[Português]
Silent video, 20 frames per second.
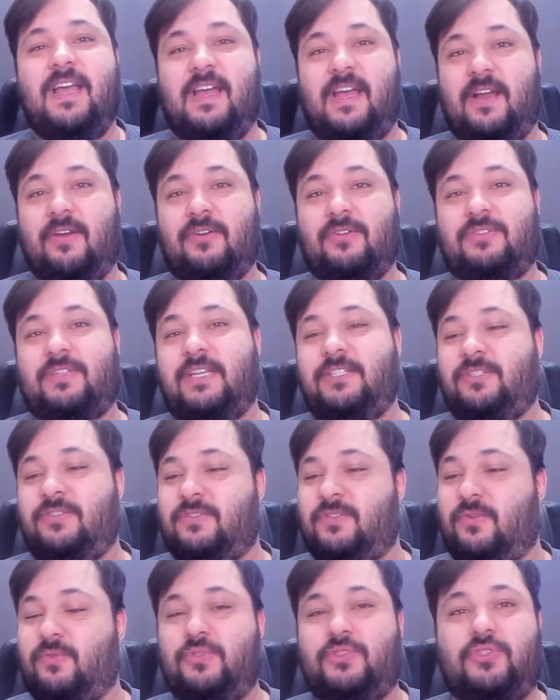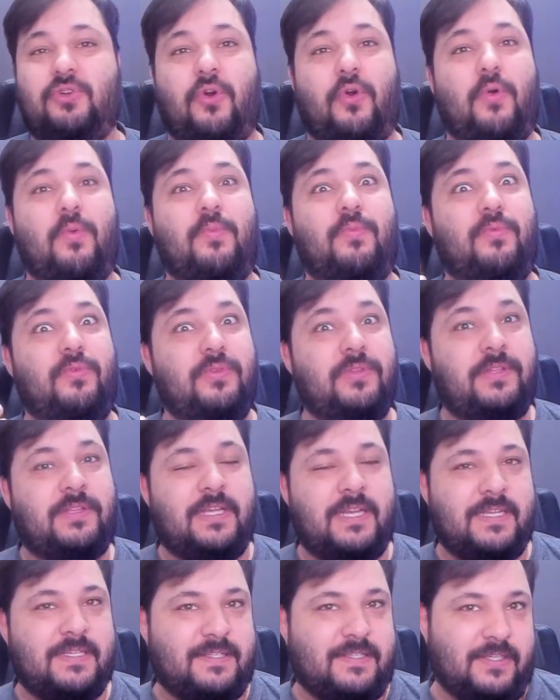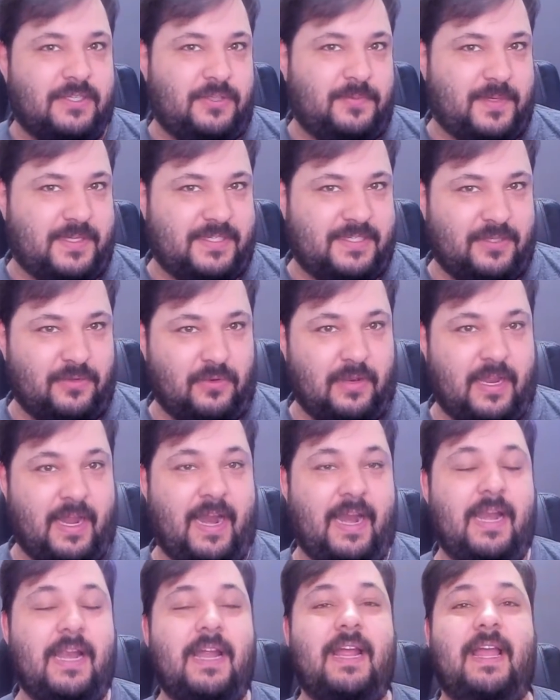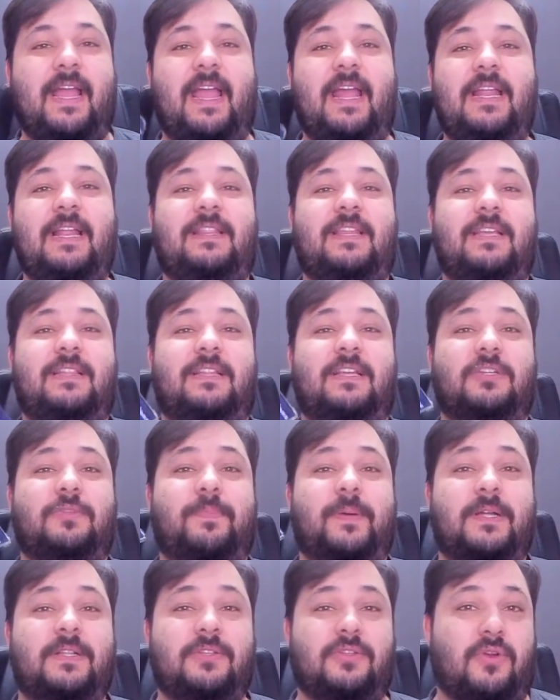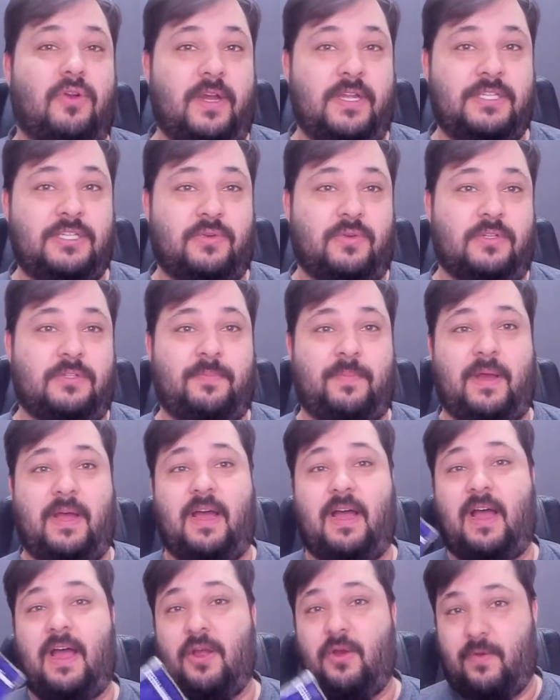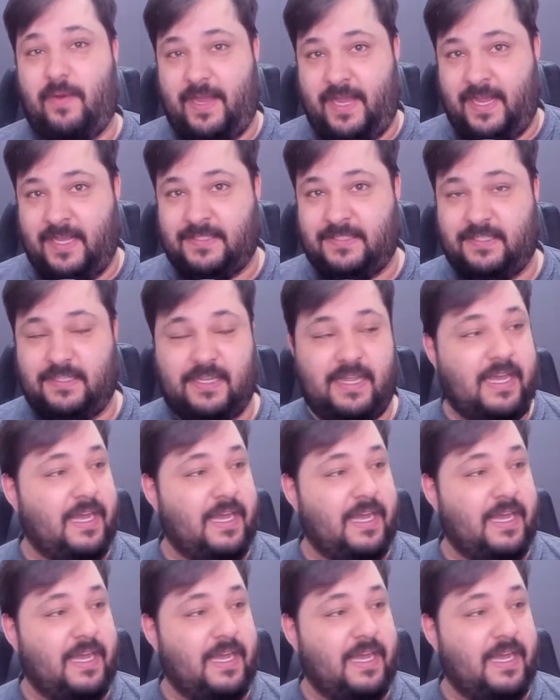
Ecotations é um jogo muito interessante para celular. Ele tem tanto para Android quanto para iOS, né,